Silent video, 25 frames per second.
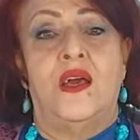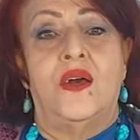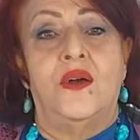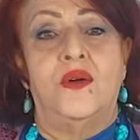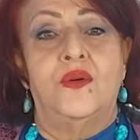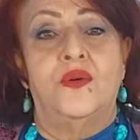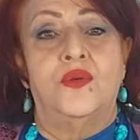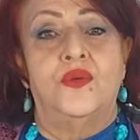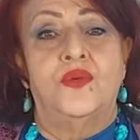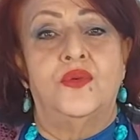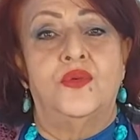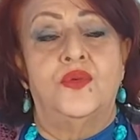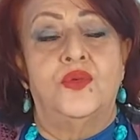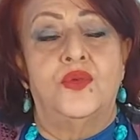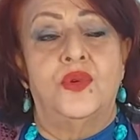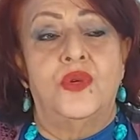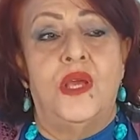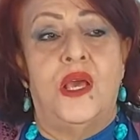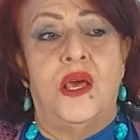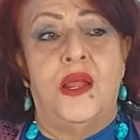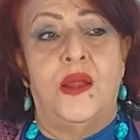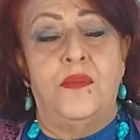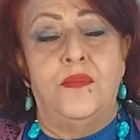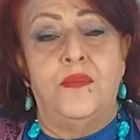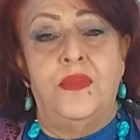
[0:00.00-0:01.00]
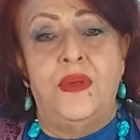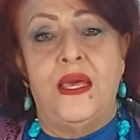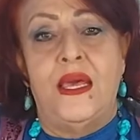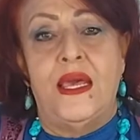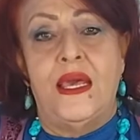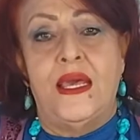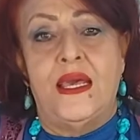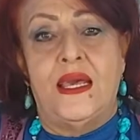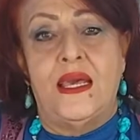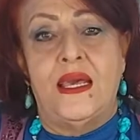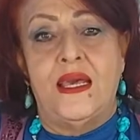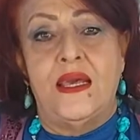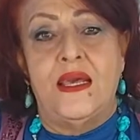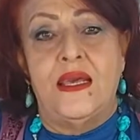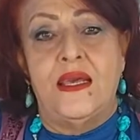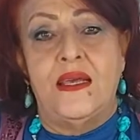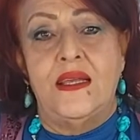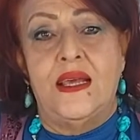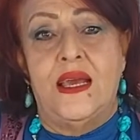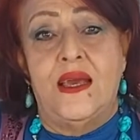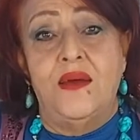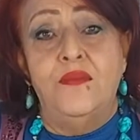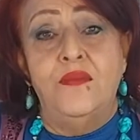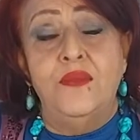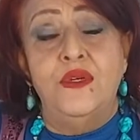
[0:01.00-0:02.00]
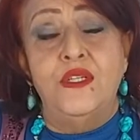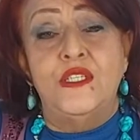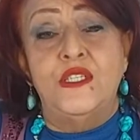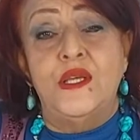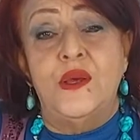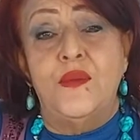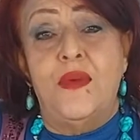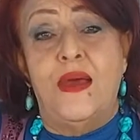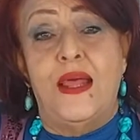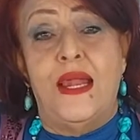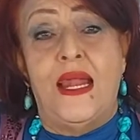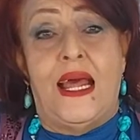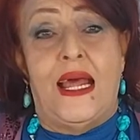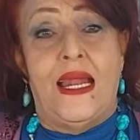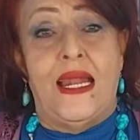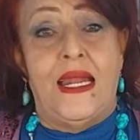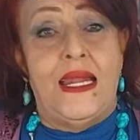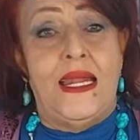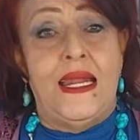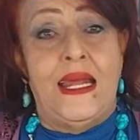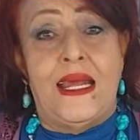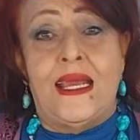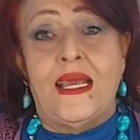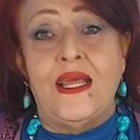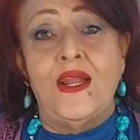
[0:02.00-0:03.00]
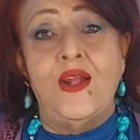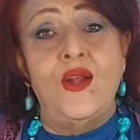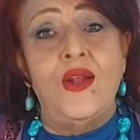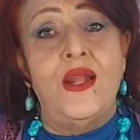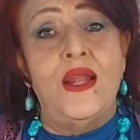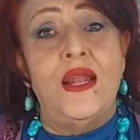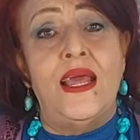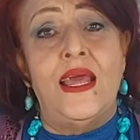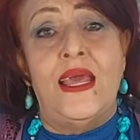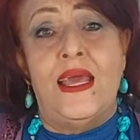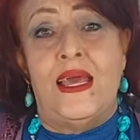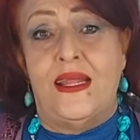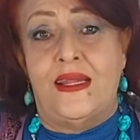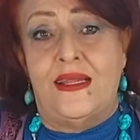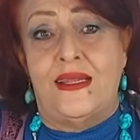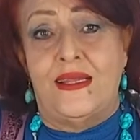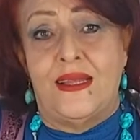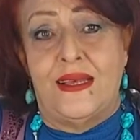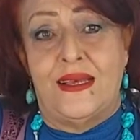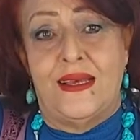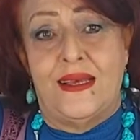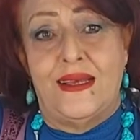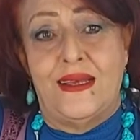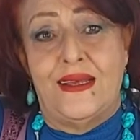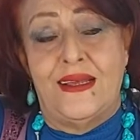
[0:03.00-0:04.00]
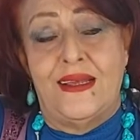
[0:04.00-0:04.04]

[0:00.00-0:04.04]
ويا ربي هيك يعم الجمال علينا كلياتنا